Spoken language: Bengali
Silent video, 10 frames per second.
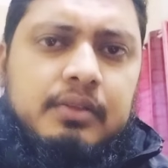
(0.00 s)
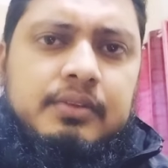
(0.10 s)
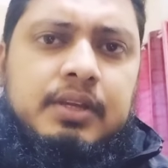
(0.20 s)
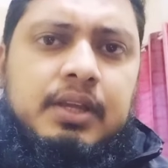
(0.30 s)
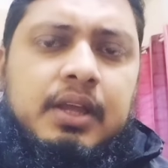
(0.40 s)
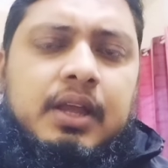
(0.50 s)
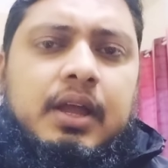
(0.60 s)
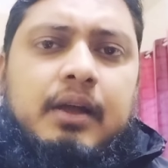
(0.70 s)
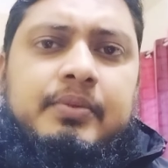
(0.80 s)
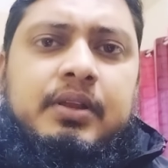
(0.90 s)
যে
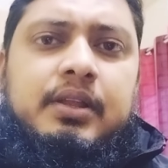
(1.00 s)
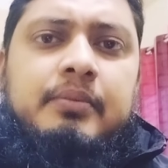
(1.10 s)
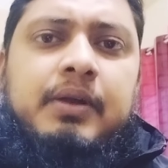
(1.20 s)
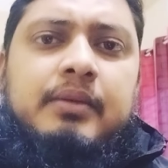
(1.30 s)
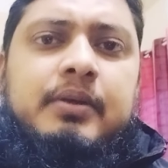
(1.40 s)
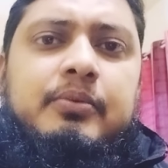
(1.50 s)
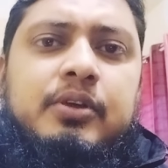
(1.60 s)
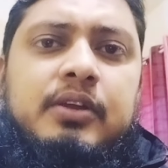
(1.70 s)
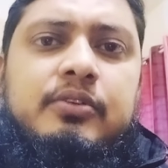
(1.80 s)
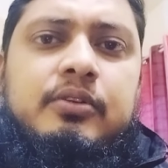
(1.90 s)
আপনার এই ভাইবা
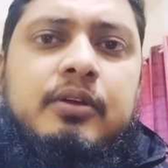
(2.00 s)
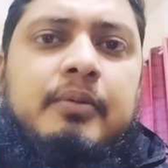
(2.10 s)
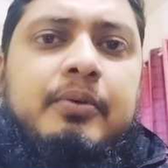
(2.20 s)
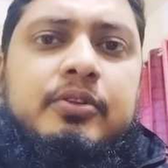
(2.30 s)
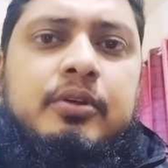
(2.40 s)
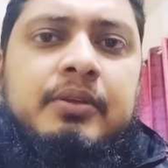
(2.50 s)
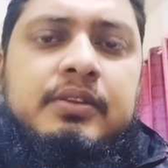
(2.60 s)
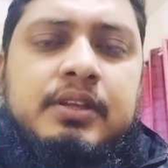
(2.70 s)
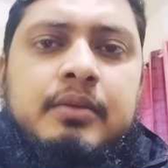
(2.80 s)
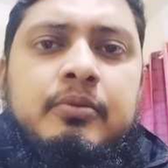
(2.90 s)
ভোটের জন্য প্রথমে
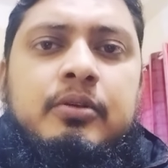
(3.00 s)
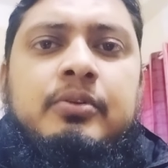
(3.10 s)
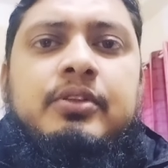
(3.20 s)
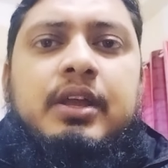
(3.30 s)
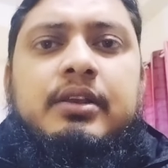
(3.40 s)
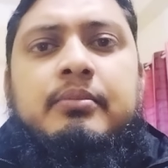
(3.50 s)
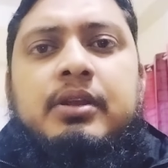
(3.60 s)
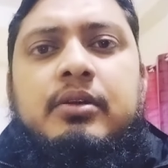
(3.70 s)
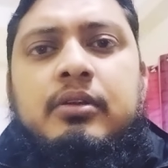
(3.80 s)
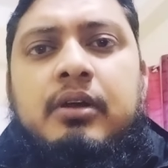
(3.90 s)
যেটা বলবো যে এক
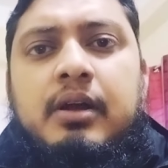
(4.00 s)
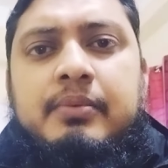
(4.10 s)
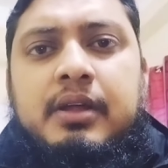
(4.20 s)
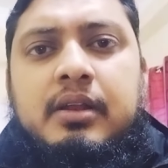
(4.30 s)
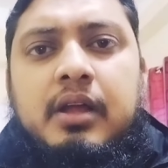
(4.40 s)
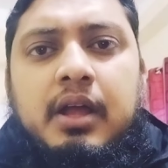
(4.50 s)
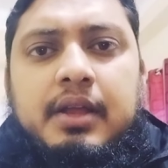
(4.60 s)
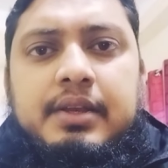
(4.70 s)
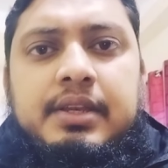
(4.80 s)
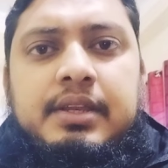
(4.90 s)
নম্বরে হলো আপনার
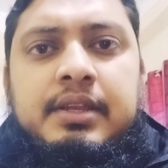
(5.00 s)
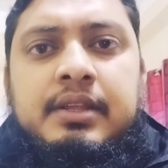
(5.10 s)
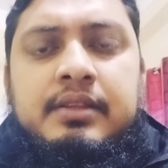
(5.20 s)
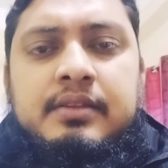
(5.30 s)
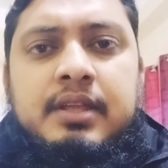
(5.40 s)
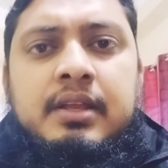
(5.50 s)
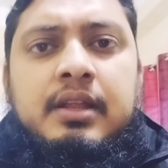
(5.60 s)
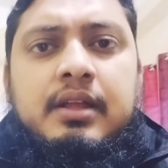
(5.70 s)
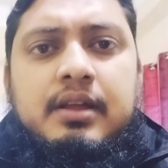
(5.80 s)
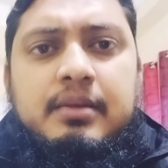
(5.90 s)
নিজের
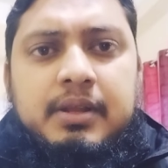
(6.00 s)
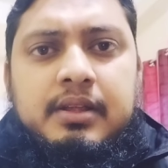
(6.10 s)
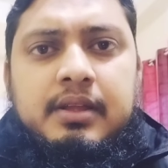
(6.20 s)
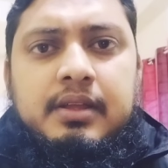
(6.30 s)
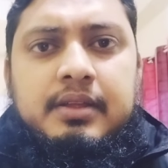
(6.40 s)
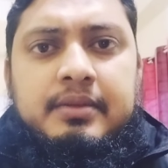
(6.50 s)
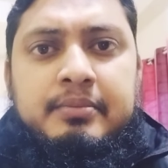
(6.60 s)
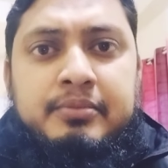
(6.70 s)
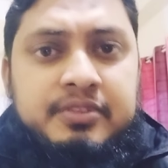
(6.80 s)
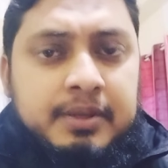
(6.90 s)
মানে
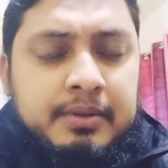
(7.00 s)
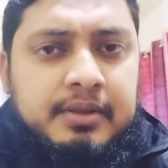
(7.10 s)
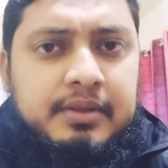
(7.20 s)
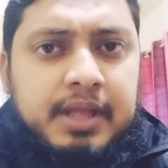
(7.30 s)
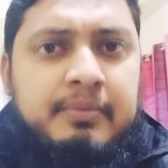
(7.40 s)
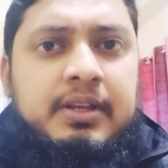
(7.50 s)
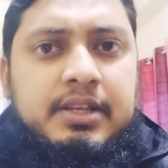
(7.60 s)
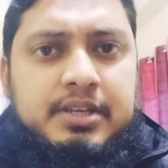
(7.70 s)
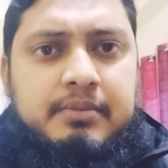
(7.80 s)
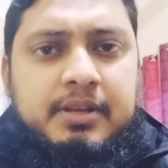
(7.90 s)
যে
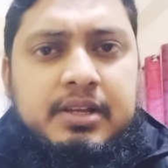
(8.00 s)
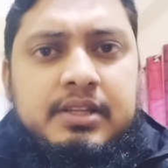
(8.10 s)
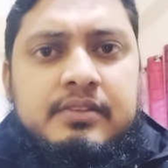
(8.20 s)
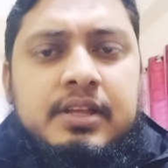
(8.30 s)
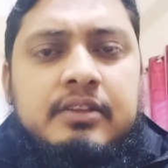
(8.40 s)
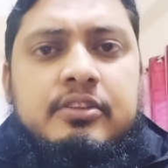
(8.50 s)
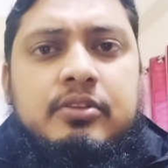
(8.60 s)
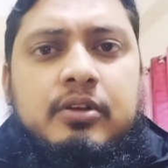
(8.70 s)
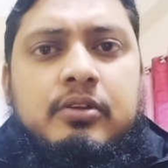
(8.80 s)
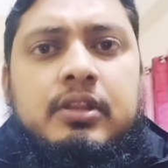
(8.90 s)
অ্যাবিলিটি মানে নিজের যে
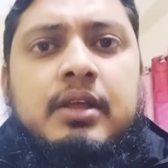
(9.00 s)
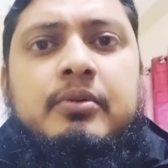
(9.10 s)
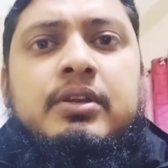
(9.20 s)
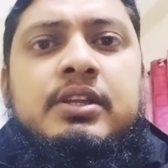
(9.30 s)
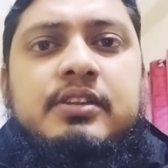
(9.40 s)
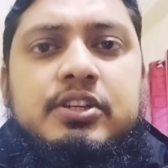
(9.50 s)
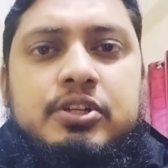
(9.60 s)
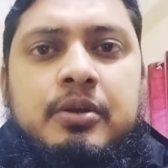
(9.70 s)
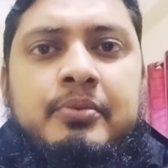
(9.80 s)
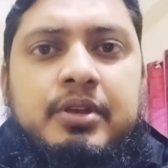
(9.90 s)
দক্ষতা এবং নিজের
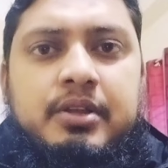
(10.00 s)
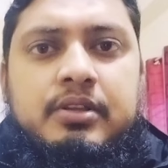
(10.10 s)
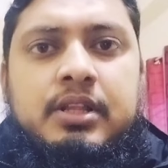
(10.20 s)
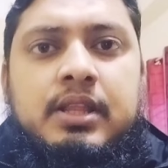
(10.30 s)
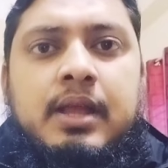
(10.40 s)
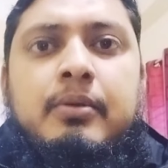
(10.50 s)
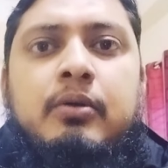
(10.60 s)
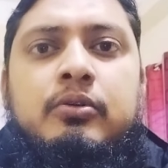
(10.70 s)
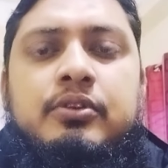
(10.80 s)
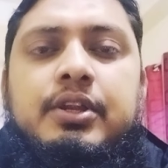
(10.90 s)
সম্পর্কে অর্থাৎ
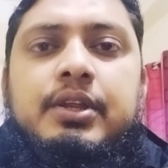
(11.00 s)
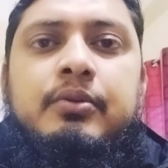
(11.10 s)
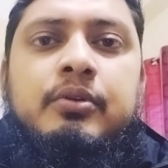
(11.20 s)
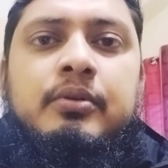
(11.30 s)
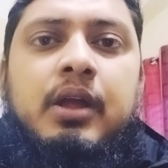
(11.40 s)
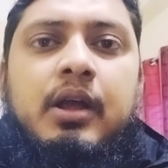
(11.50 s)
অ্যাবাউট ইউর